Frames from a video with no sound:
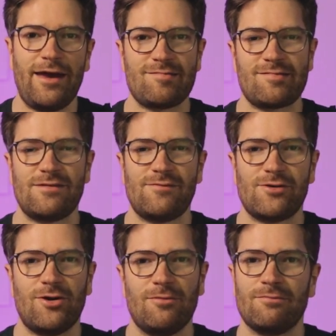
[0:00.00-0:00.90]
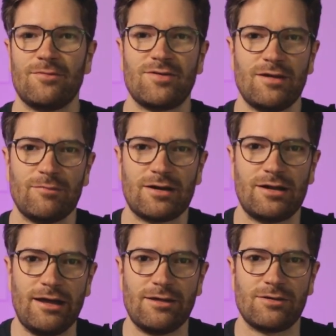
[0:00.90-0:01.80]
Herzlich willkommen zu dem
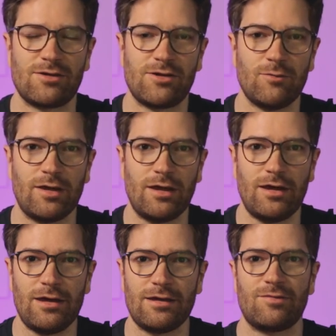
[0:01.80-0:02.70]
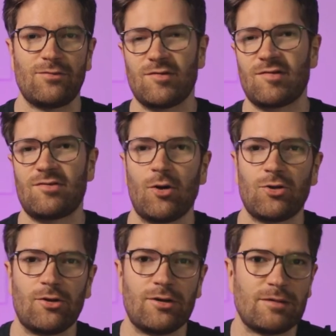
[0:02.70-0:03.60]
kleinen QA. So ist es doch
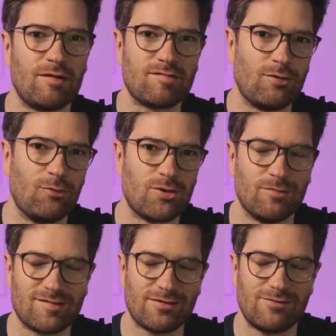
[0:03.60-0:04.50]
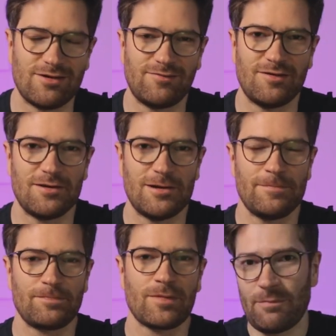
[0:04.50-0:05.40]
deutlich besser ohne Maske, wie ich
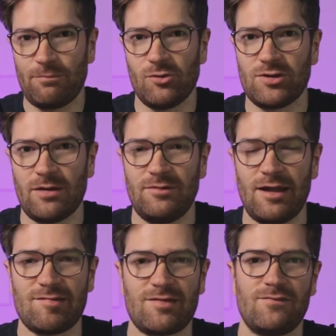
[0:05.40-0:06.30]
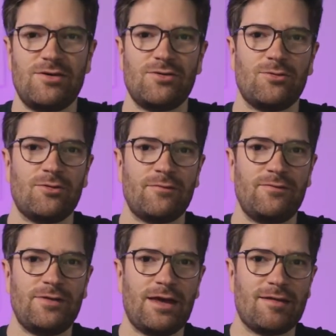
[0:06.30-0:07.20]
finde. Ihr habt mir unter dem letzten Video
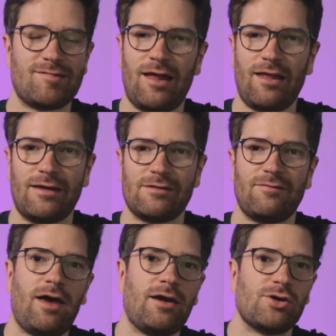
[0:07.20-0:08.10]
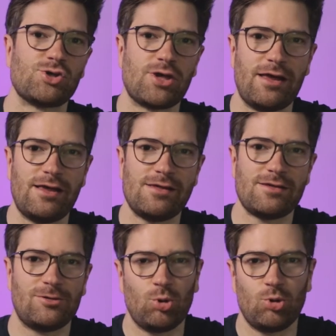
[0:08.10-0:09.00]
wieder zahlreiche Fragen
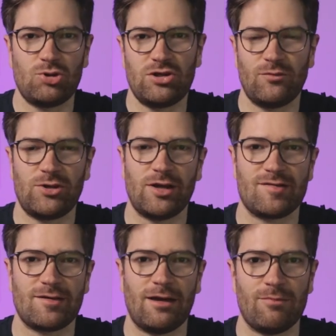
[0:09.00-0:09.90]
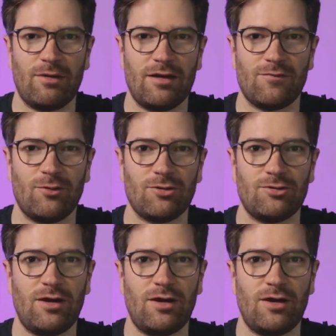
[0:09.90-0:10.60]
gestellt und die würde ich jetzt gerne beantworten.